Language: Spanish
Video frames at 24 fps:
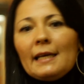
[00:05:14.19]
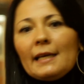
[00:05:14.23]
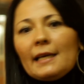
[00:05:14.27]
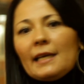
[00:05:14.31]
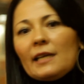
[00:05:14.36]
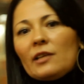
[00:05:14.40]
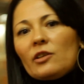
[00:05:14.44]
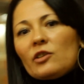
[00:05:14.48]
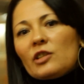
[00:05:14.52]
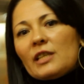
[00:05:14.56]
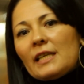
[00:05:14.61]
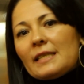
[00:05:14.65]

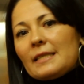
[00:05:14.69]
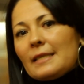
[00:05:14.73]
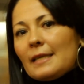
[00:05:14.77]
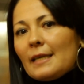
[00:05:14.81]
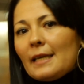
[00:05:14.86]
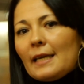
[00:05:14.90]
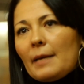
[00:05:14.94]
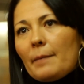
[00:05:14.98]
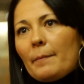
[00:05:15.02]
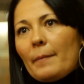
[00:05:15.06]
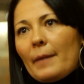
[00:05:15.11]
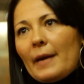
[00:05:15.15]
que esto ya
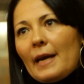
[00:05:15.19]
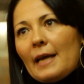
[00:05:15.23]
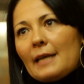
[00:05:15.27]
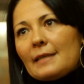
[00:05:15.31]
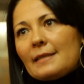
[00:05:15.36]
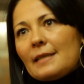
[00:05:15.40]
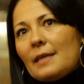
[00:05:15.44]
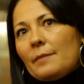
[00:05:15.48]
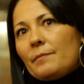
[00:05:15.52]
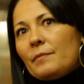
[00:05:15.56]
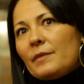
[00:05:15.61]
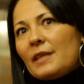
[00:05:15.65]
sería para
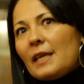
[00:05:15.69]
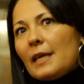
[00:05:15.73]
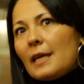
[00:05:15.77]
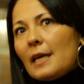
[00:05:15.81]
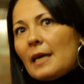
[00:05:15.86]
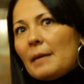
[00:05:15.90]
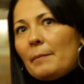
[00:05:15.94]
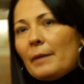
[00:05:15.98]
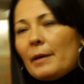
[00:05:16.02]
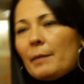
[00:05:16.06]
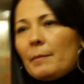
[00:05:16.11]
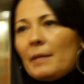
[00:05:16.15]

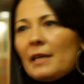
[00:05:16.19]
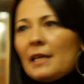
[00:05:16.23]
septiembre,